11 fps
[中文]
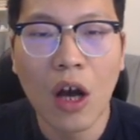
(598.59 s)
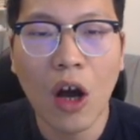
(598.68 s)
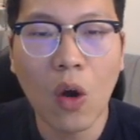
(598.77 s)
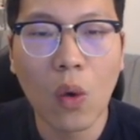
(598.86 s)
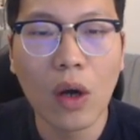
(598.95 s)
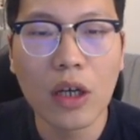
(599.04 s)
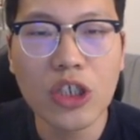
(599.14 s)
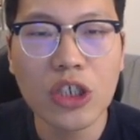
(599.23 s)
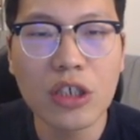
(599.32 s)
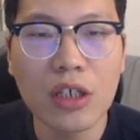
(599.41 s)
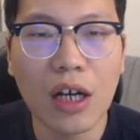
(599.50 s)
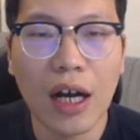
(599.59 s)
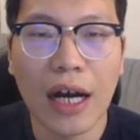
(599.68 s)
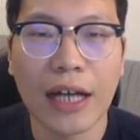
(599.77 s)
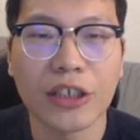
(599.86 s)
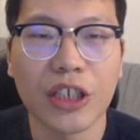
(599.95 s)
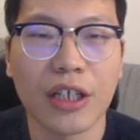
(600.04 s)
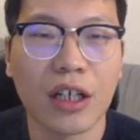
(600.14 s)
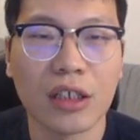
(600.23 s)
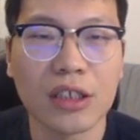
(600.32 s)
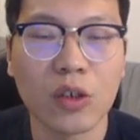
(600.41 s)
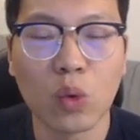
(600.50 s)
后和车啊这
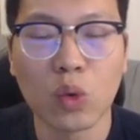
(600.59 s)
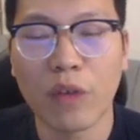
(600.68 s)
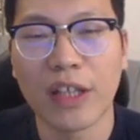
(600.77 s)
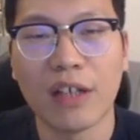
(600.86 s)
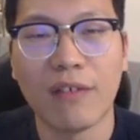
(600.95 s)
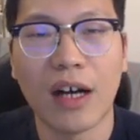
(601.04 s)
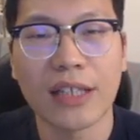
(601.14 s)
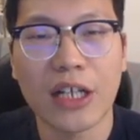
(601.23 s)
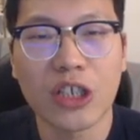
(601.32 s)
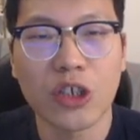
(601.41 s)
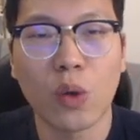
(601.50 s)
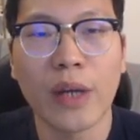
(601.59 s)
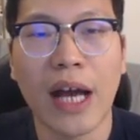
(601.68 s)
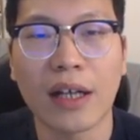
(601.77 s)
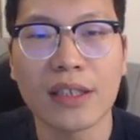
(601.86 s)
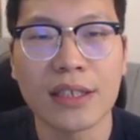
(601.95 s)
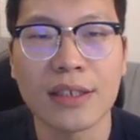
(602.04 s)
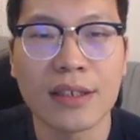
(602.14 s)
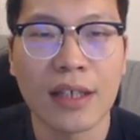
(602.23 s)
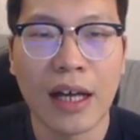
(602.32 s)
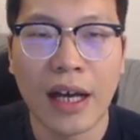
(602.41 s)
个进攻对方的王，但是只有两个棋子啊，